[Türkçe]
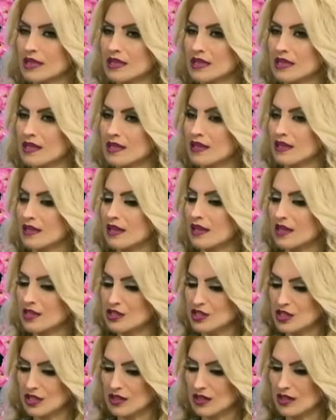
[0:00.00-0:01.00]
Ee,
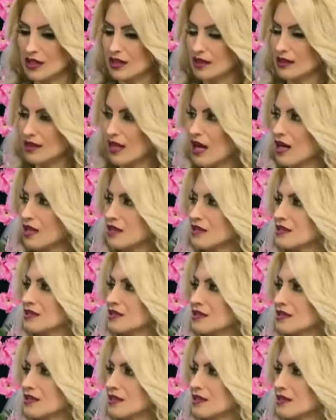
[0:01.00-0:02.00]
aç kalarak daha
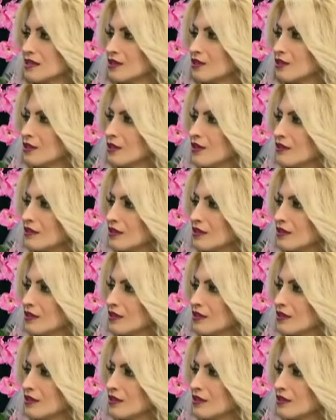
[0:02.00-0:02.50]
hızlı kilo